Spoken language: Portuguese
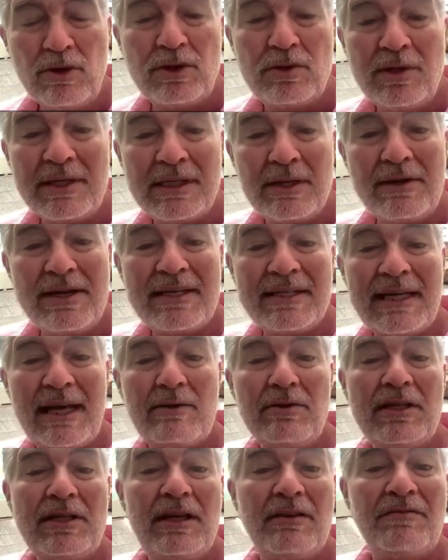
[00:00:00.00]
Constituição é
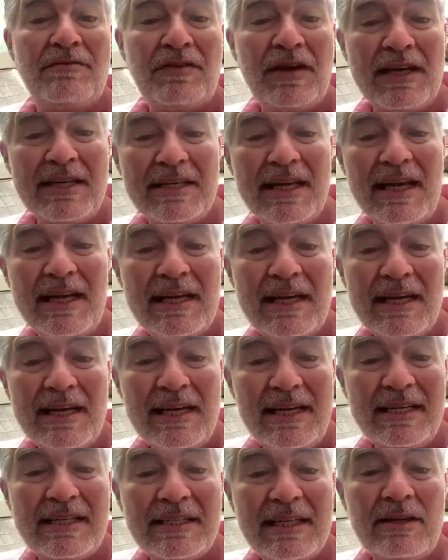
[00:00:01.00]
estado de defesa
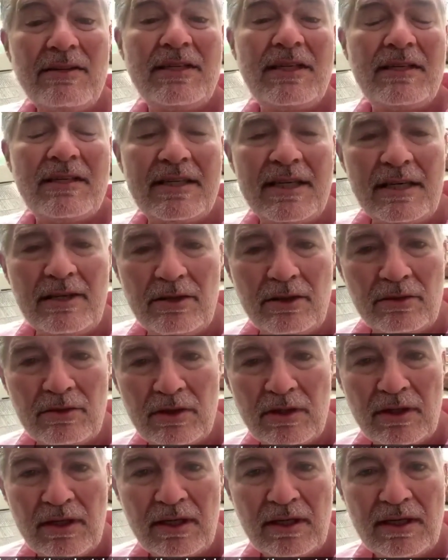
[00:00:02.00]
e estado de sítio.
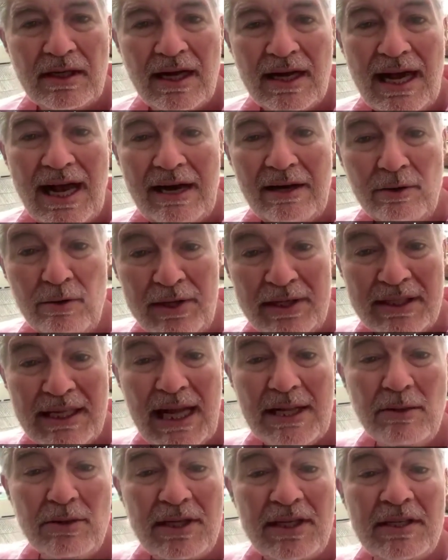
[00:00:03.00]
No
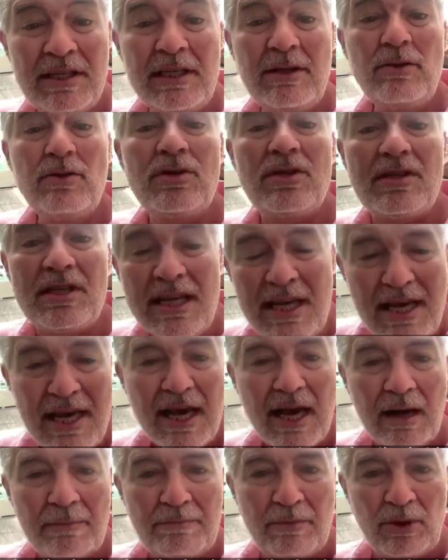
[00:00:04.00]
estado de sítio,
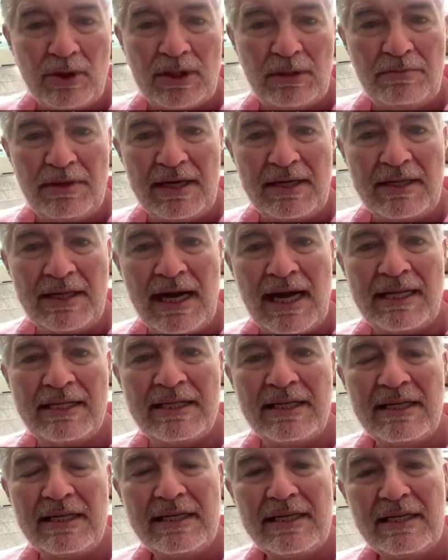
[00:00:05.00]
sim, há a
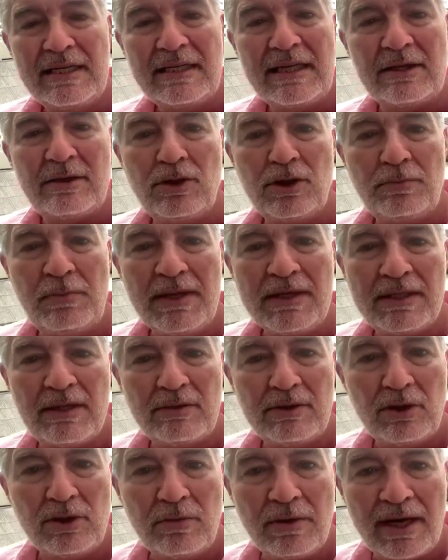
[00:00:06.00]
possibilidade da
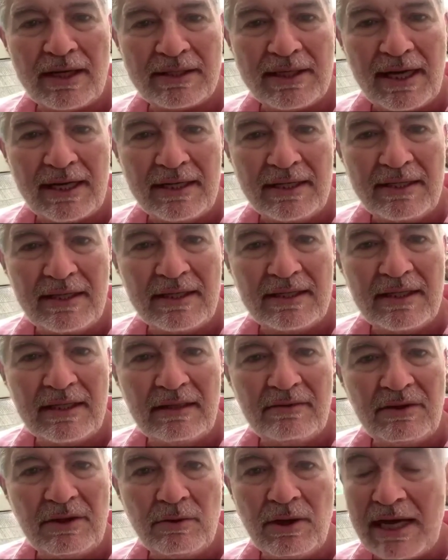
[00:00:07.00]
suspensão de algumas garantias
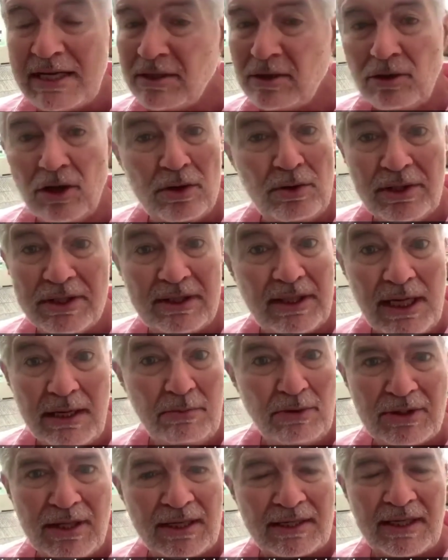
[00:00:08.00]
individuais. Nós não
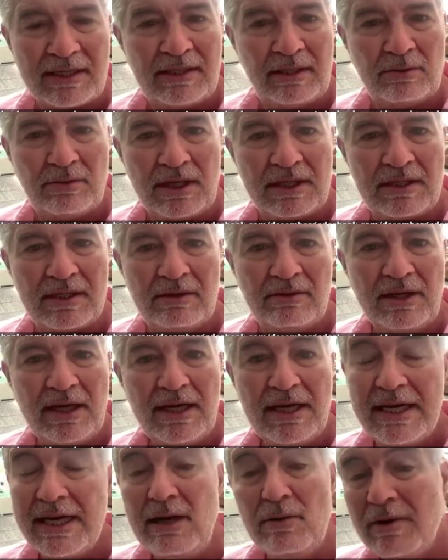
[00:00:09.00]
estamos nessa situação.
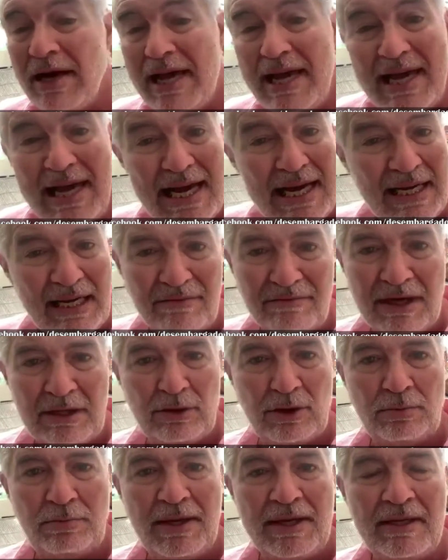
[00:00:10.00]
E não é ele que vai
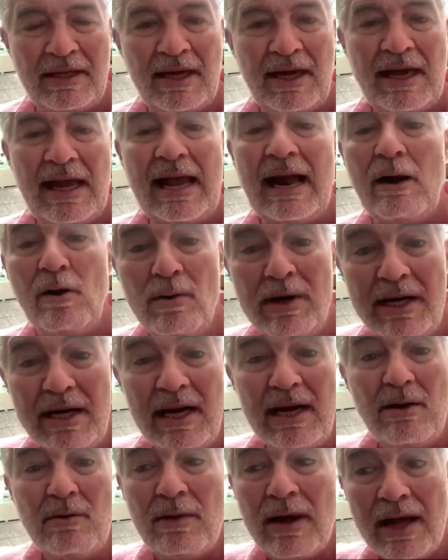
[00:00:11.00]
suspender, é a
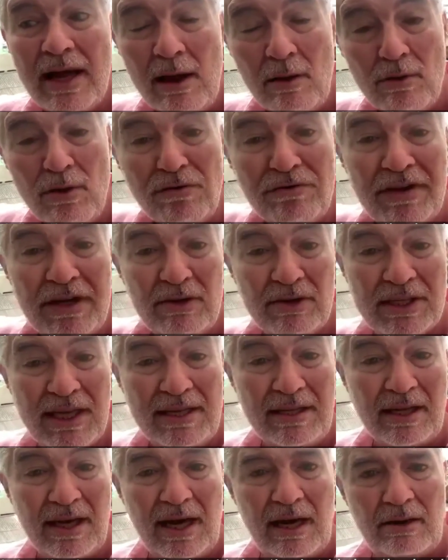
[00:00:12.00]
União, é o governo
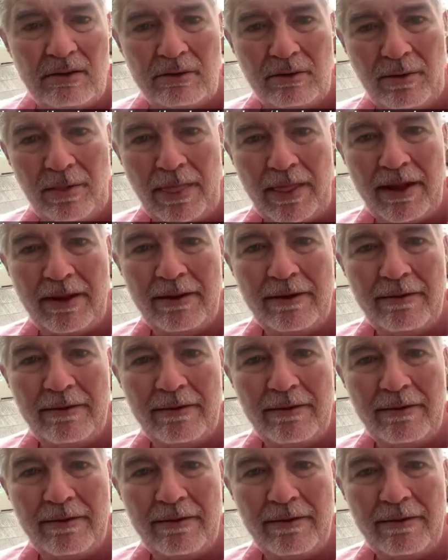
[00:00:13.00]
central.